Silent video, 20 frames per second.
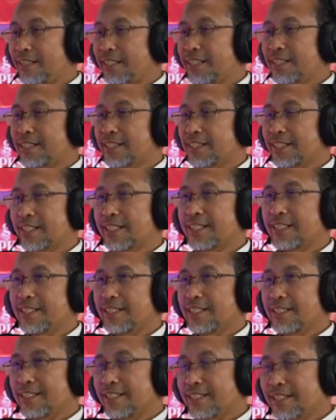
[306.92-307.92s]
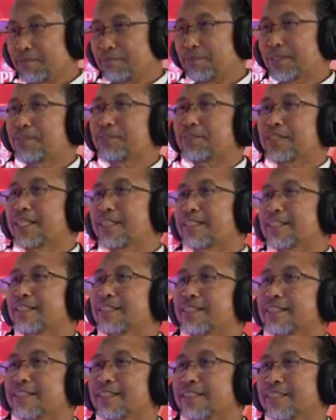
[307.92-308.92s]
istri kebetulan
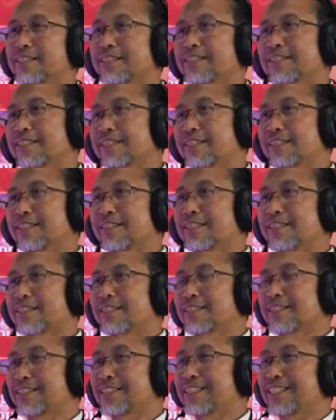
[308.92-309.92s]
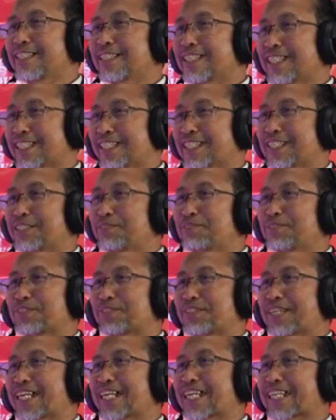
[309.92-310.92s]
dinas di Purwakarta. Dinas di
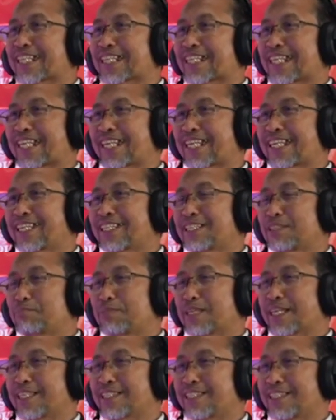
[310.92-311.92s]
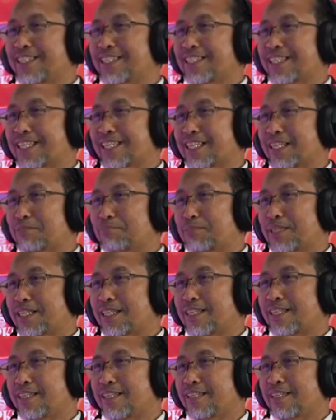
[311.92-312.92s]
Purwakarta di Pengadilan
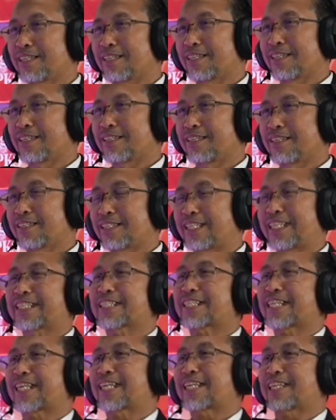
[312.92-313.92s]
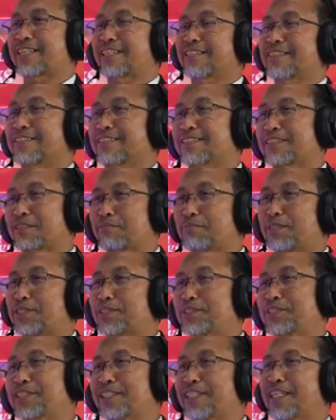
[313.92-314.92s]
Agama. Nah yang sekarang
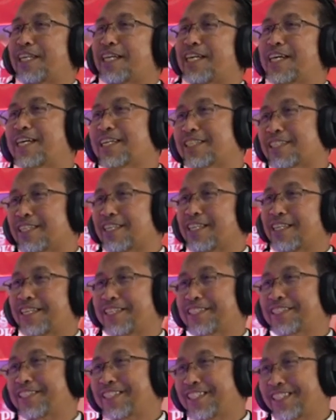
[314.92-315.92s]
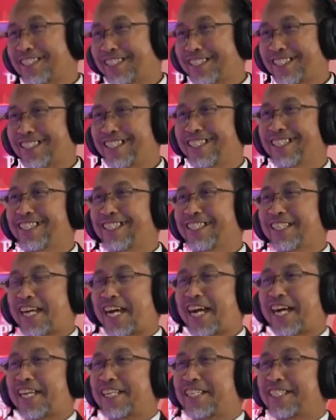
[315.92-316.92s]
termasuk sedang hangat-hangatnya
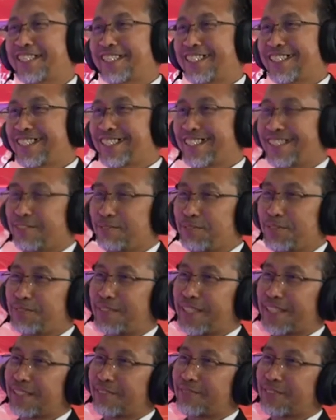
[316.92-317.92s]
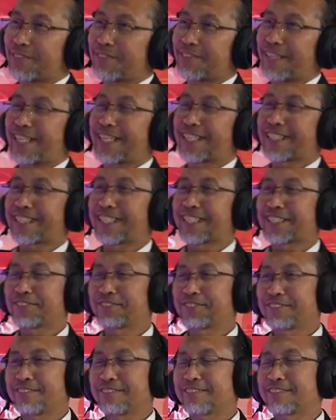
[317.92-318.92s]
Ane Bupati Purwakarta
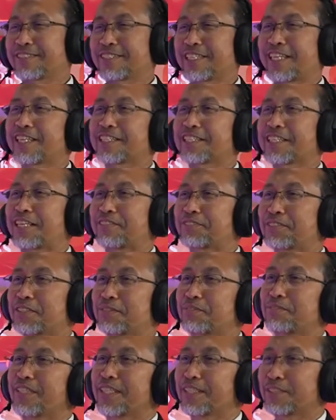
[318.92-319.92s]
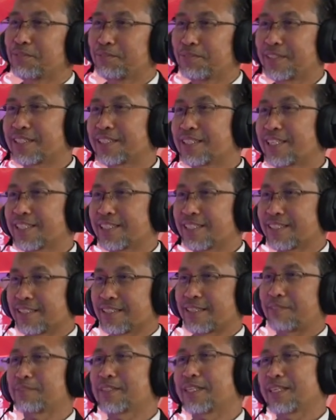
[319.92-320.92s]
itu saya tahu semua itu beritanya
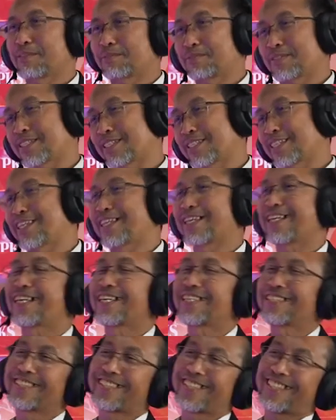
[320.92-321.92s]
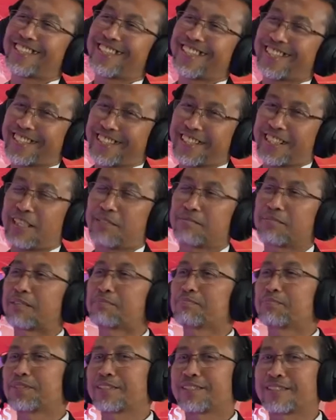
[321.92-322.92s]
tapi nggak pernah cerita ke
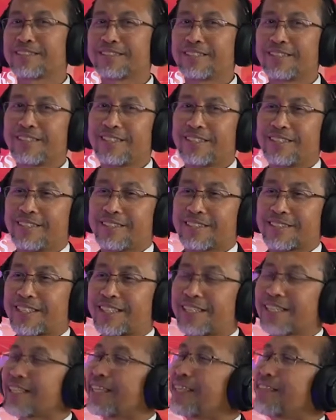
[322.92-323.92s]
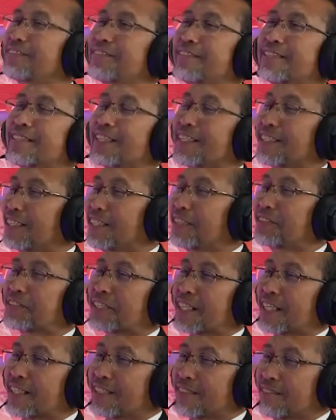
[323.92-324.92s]
siapapun. Saya kalau ditanya
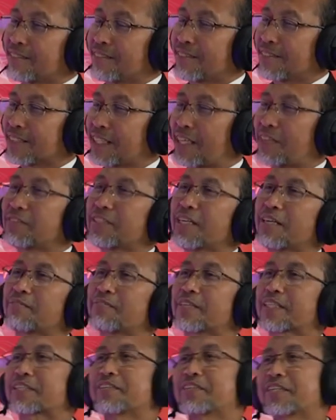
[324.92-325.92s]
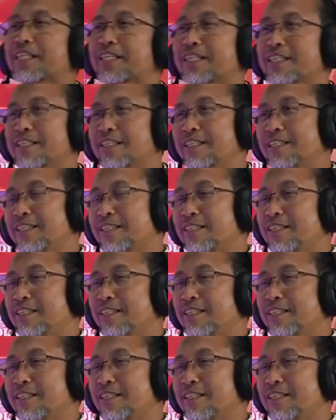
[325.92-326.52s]
orang tahu nggak Pak Toha